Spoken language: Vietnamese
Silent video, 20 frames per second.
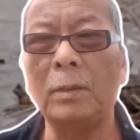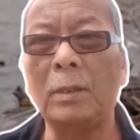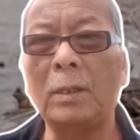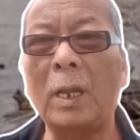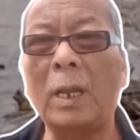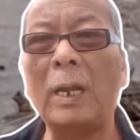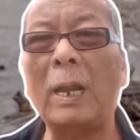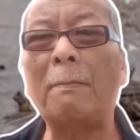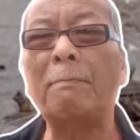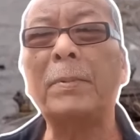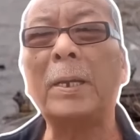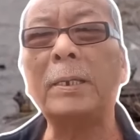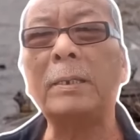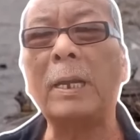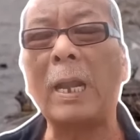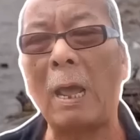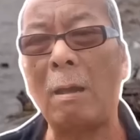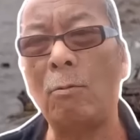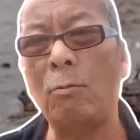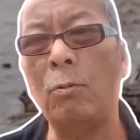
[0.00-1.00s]
thì làm cách
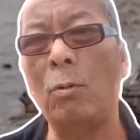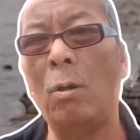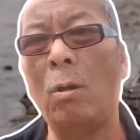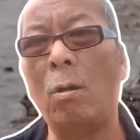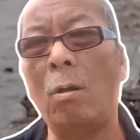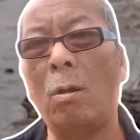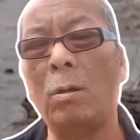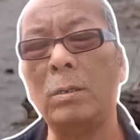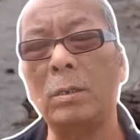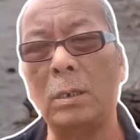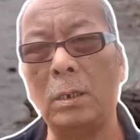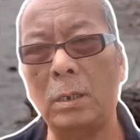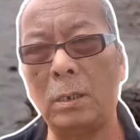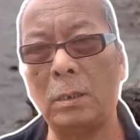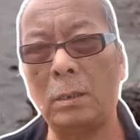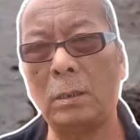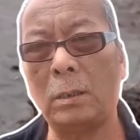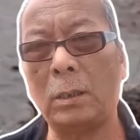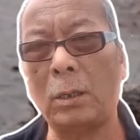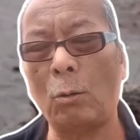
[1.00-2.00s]
nào họ được
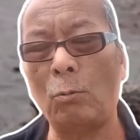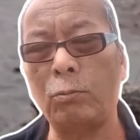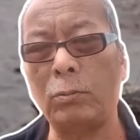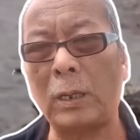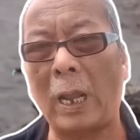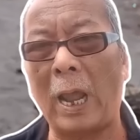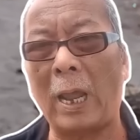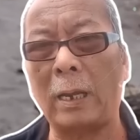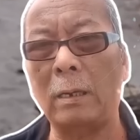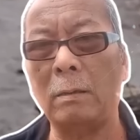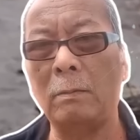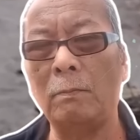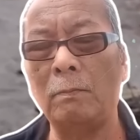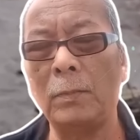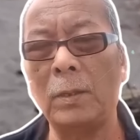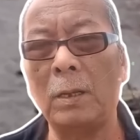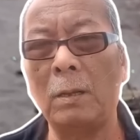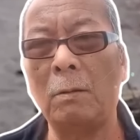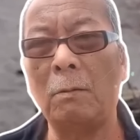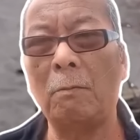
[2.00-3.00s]
tồn tại
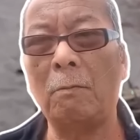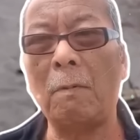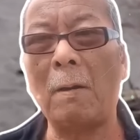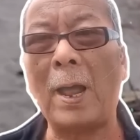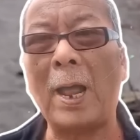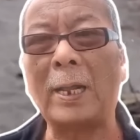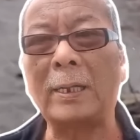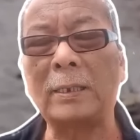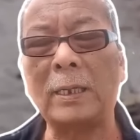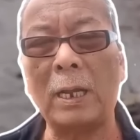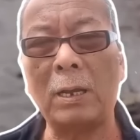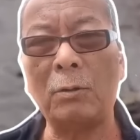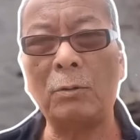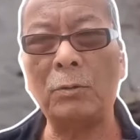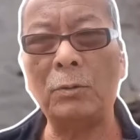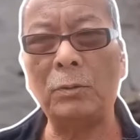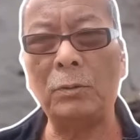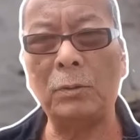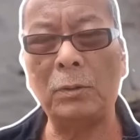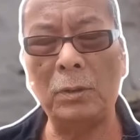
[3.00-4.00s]
và
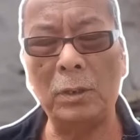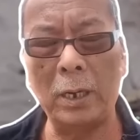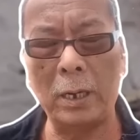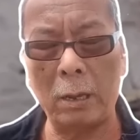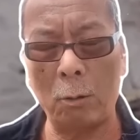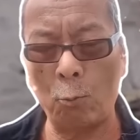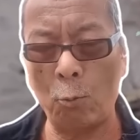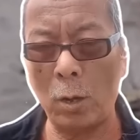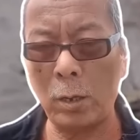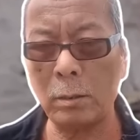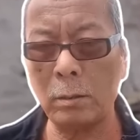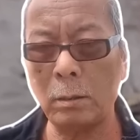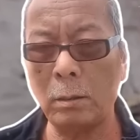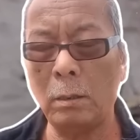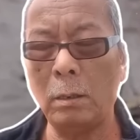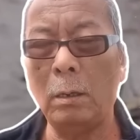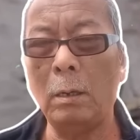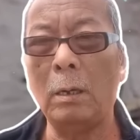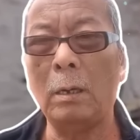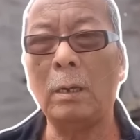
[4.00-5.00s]
theo Liên Hiệp Quốc
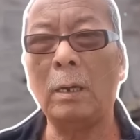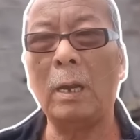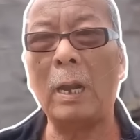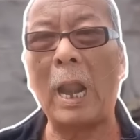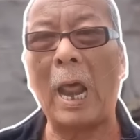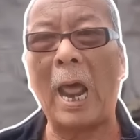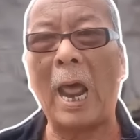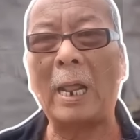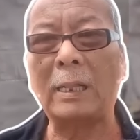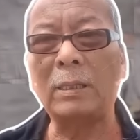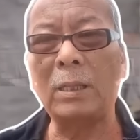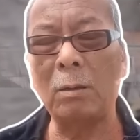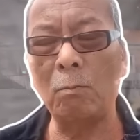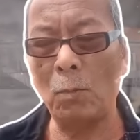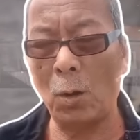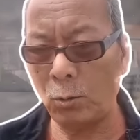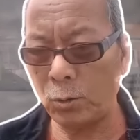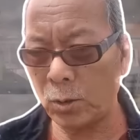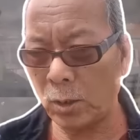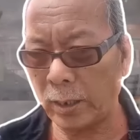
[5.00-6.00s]
đã tuyên
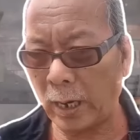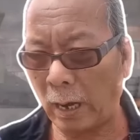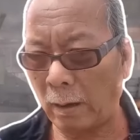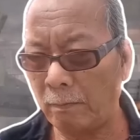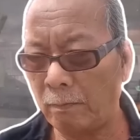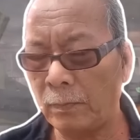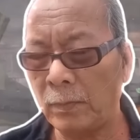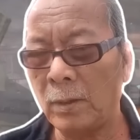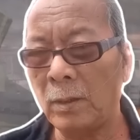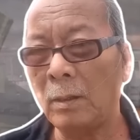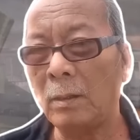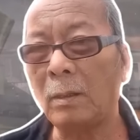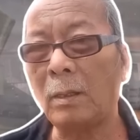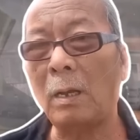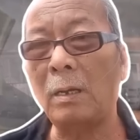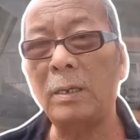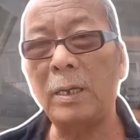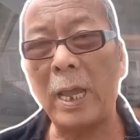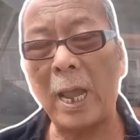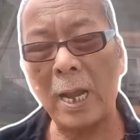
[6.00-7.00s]
bố cho rằng
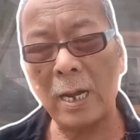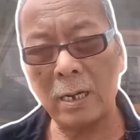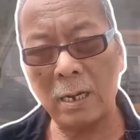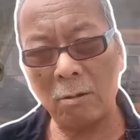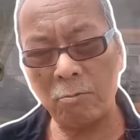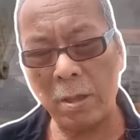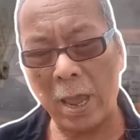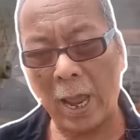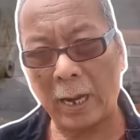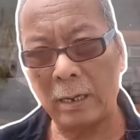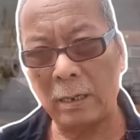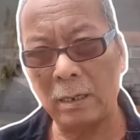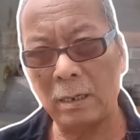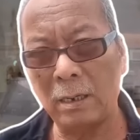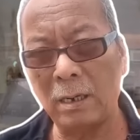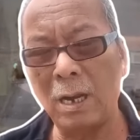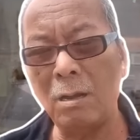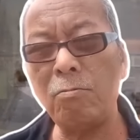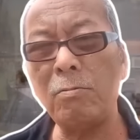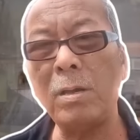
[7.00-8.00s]
thời gian kéo dài
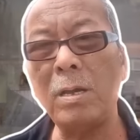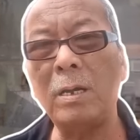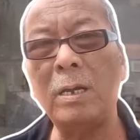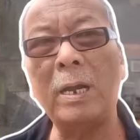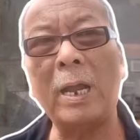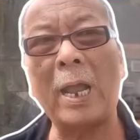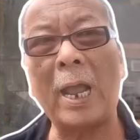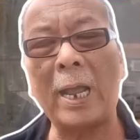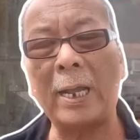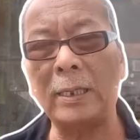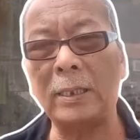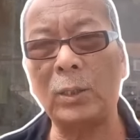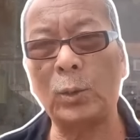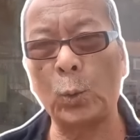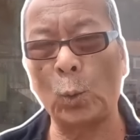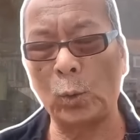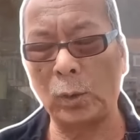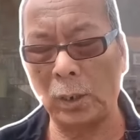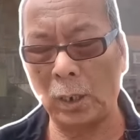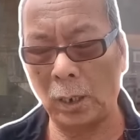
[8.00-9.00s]
nếu như hai
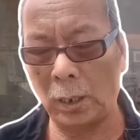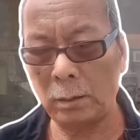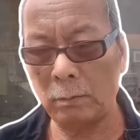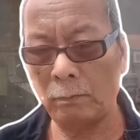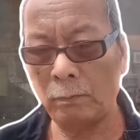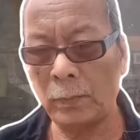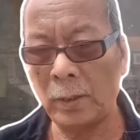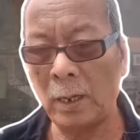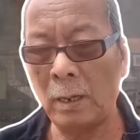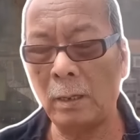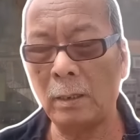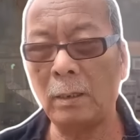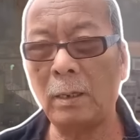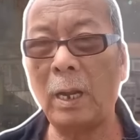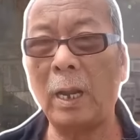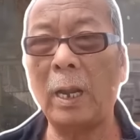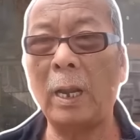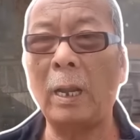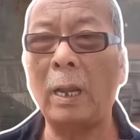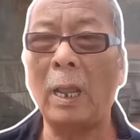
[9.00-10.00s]
tuần nữa
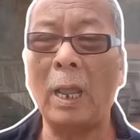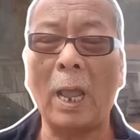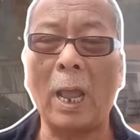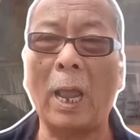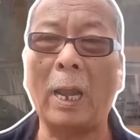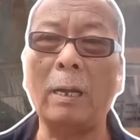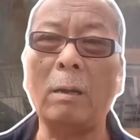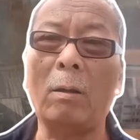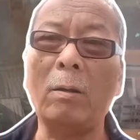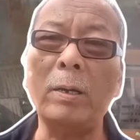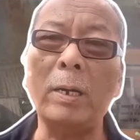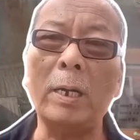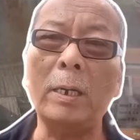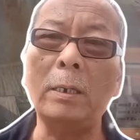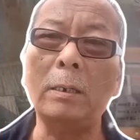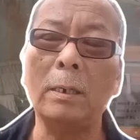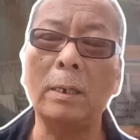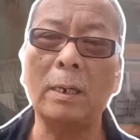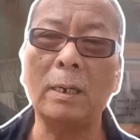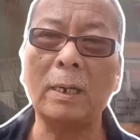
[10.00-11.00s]
thì hãy nói đến
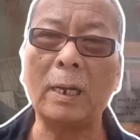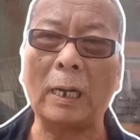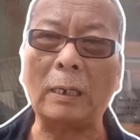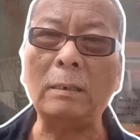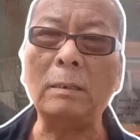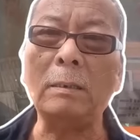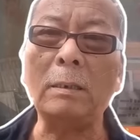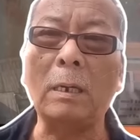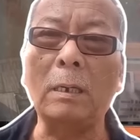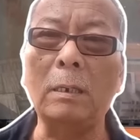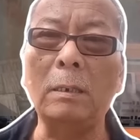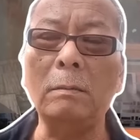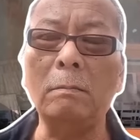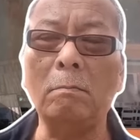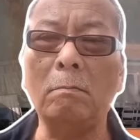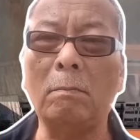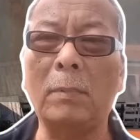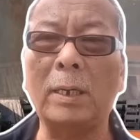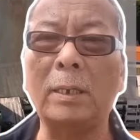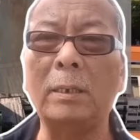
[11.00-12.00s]
cảnh tượng
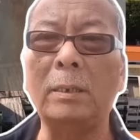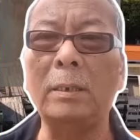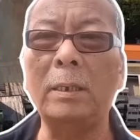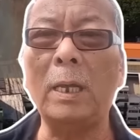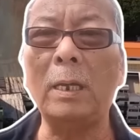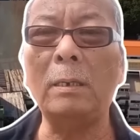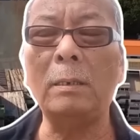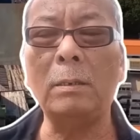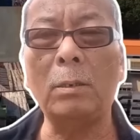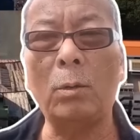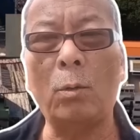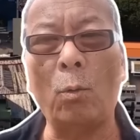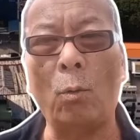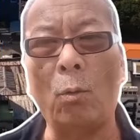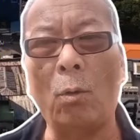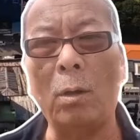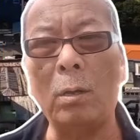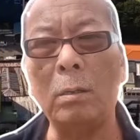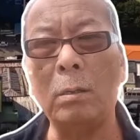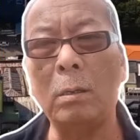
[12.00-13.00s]
mà người dân
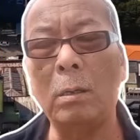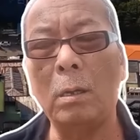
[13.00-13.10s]
của